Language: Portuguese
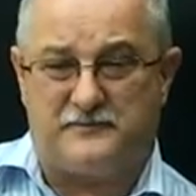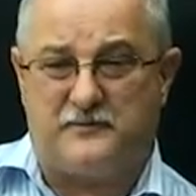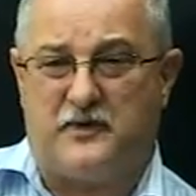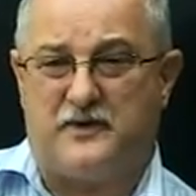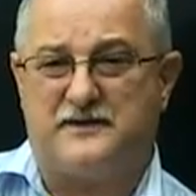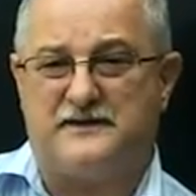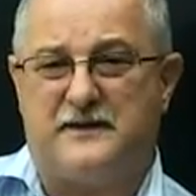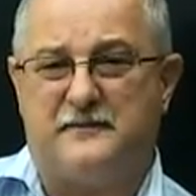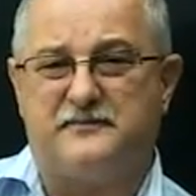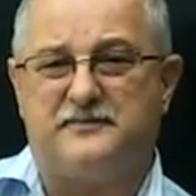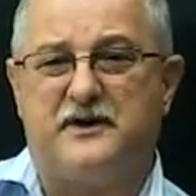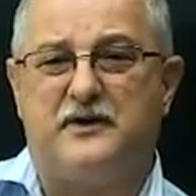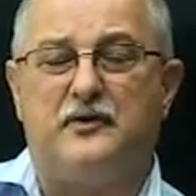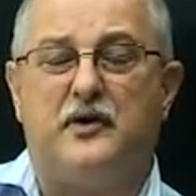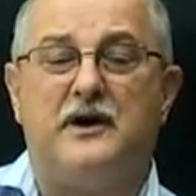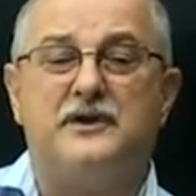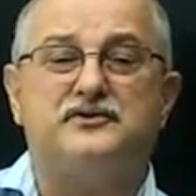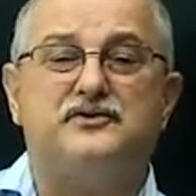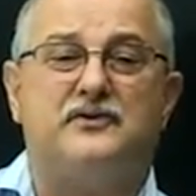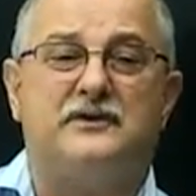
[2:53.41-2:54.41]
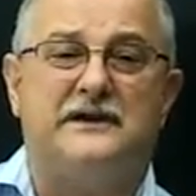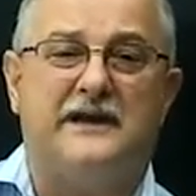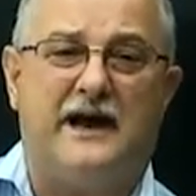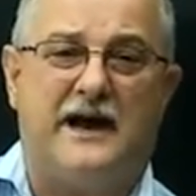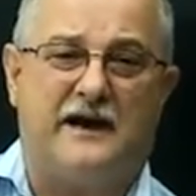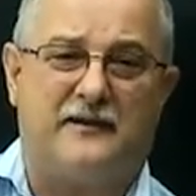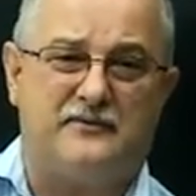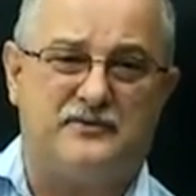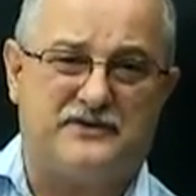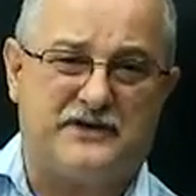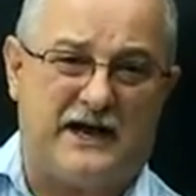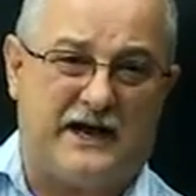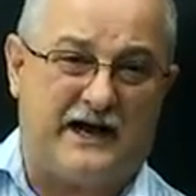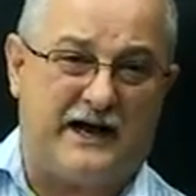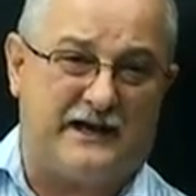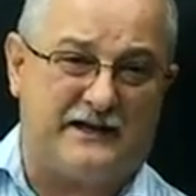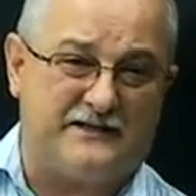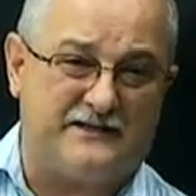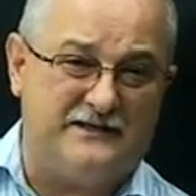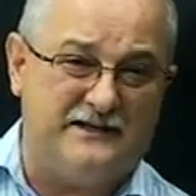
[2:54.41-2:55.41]
Por exemplo, se nós olharmos a
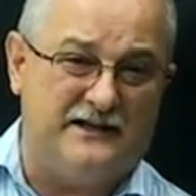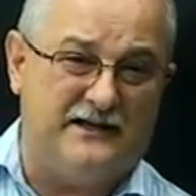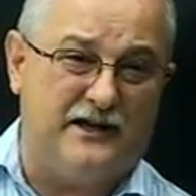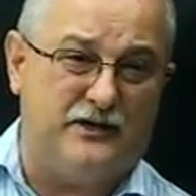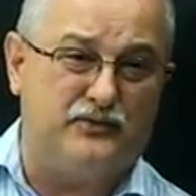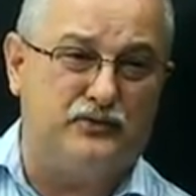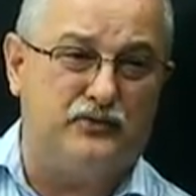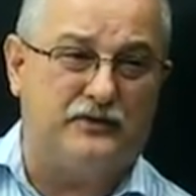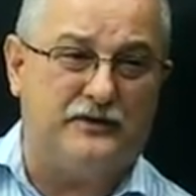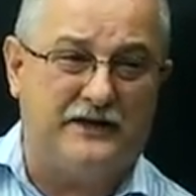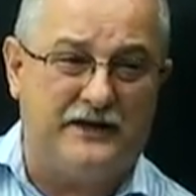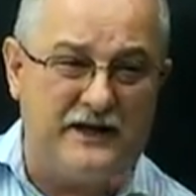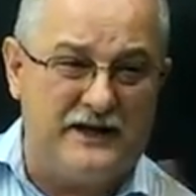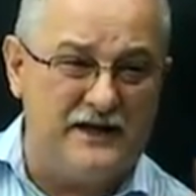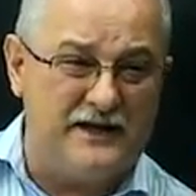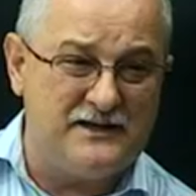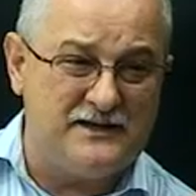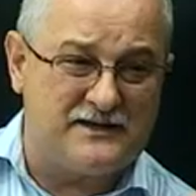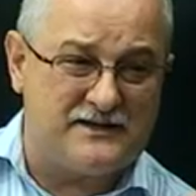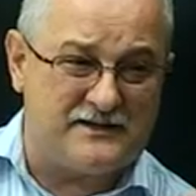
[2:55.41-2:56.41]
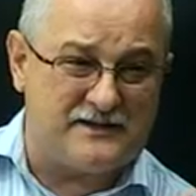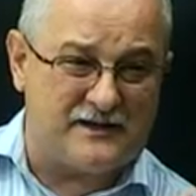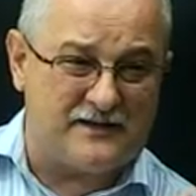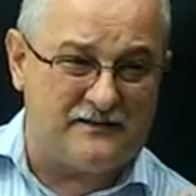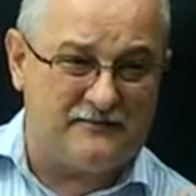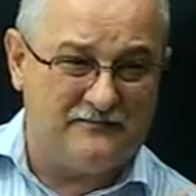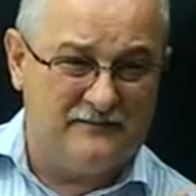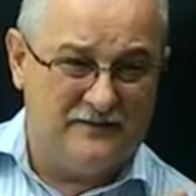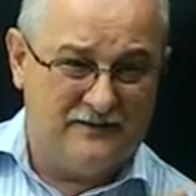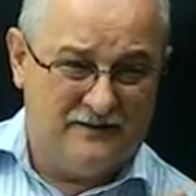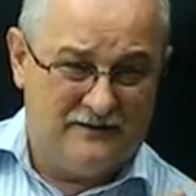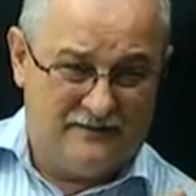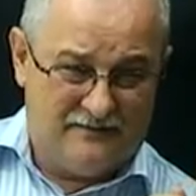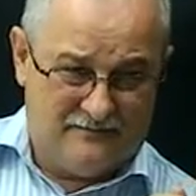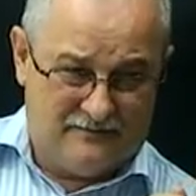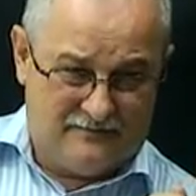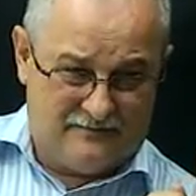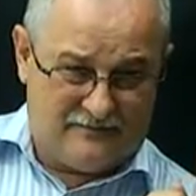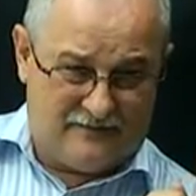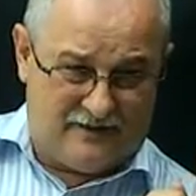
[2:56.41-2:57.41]
cartilha do 15,
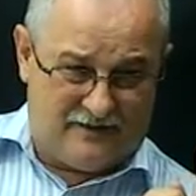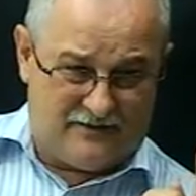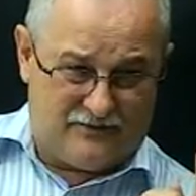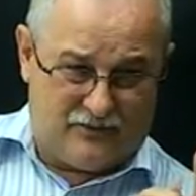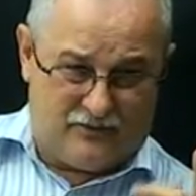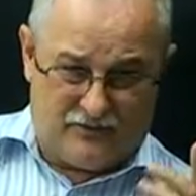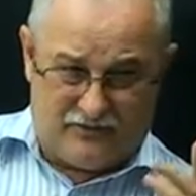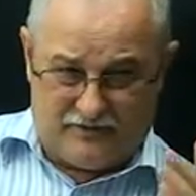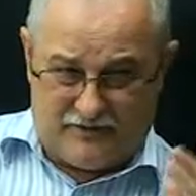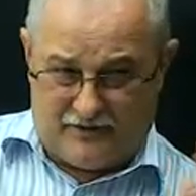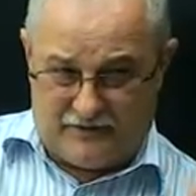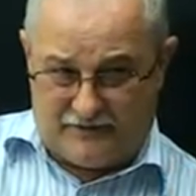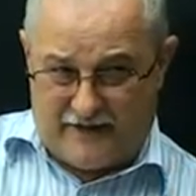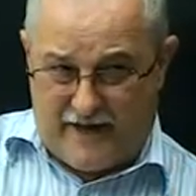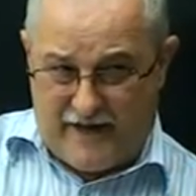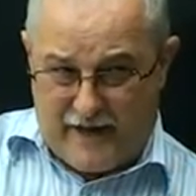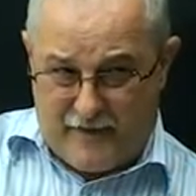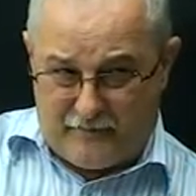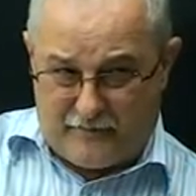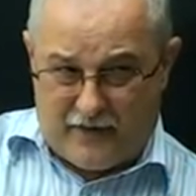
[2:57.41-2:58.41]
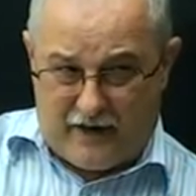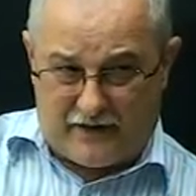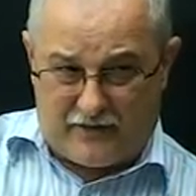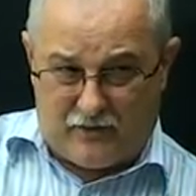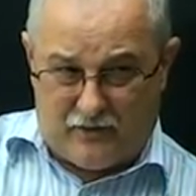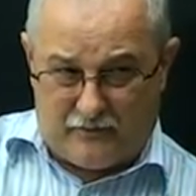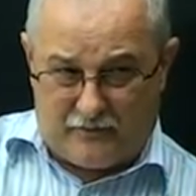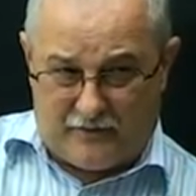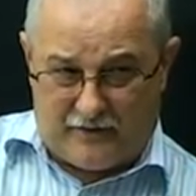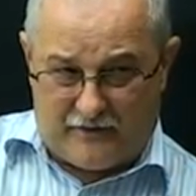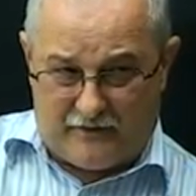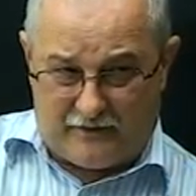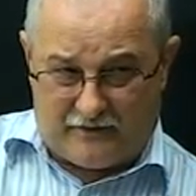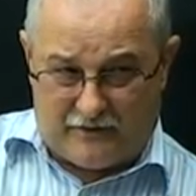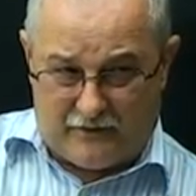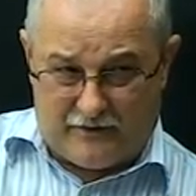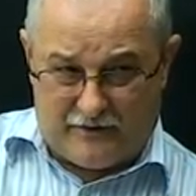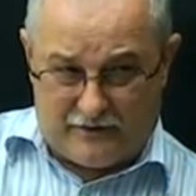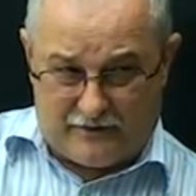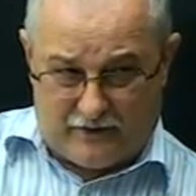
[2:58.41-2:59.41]
do, da, da, época que o,
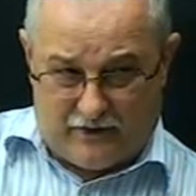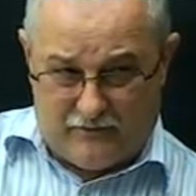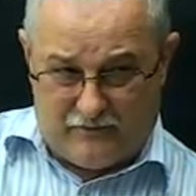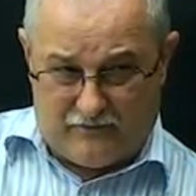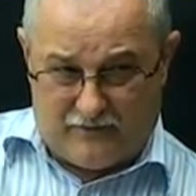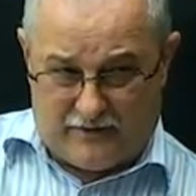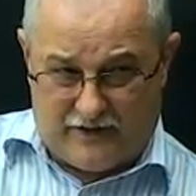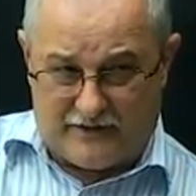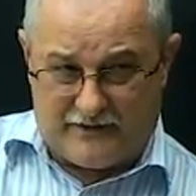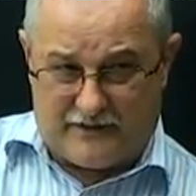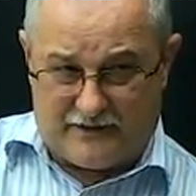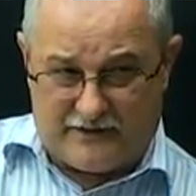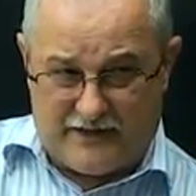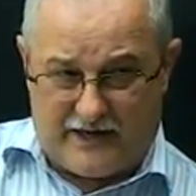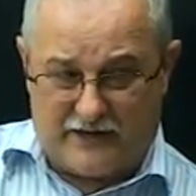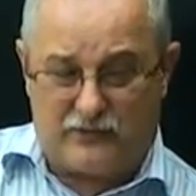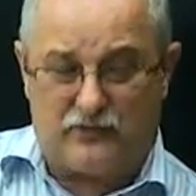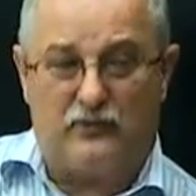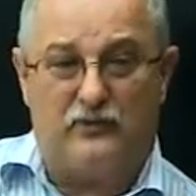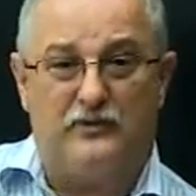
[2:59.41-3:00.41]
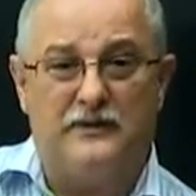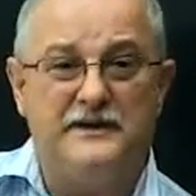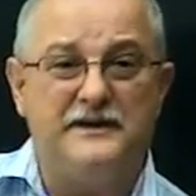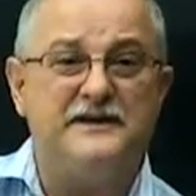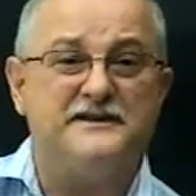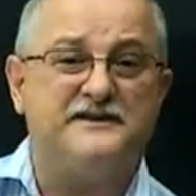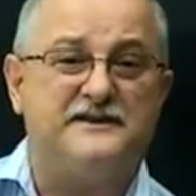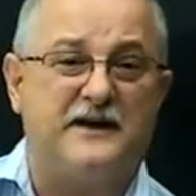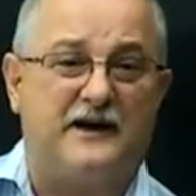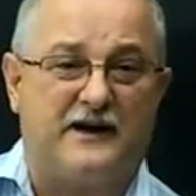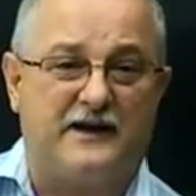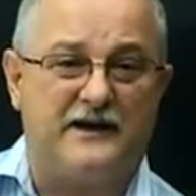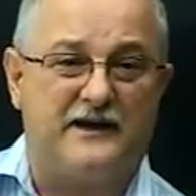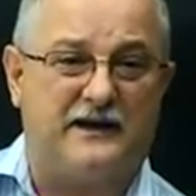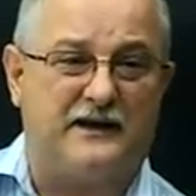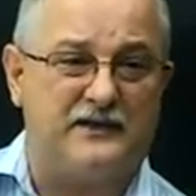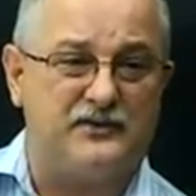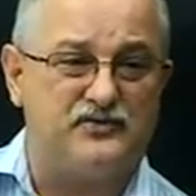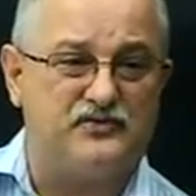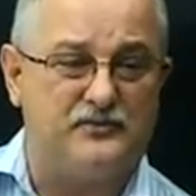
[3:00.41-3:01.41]
que o então candidato Luiz
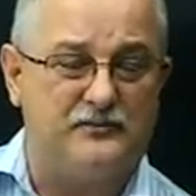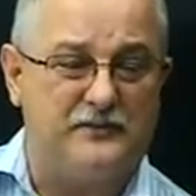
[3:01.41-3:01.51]
Henrique